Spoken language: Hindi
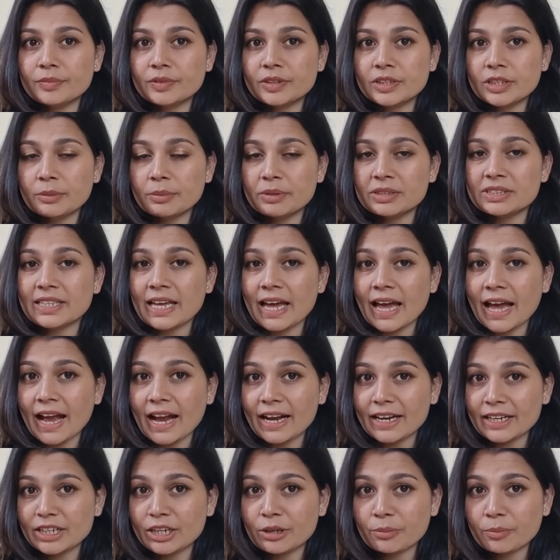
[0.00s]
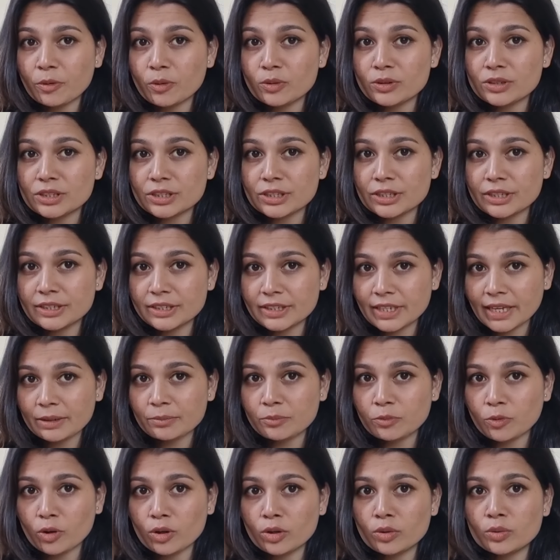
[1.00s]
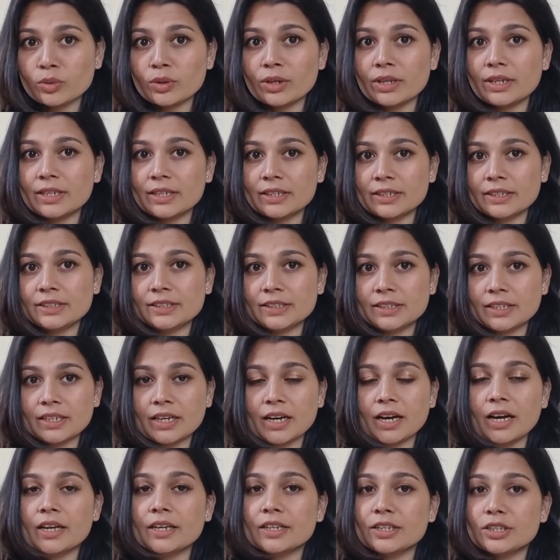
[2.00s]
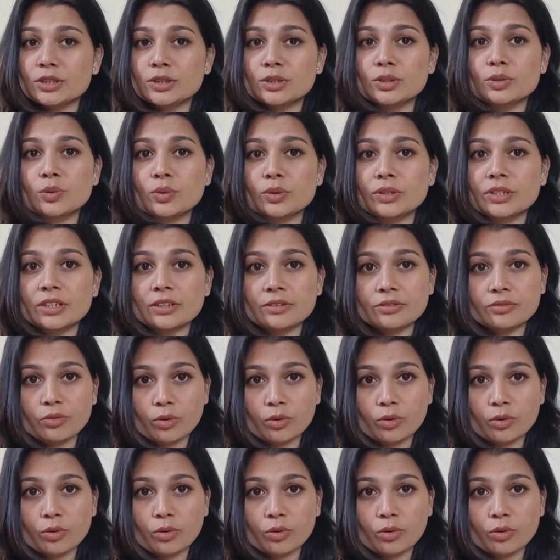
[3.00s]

ये बस एक्ने प्रोन स्किन टाइप वालों के लिए नहीं है हर किसी को ये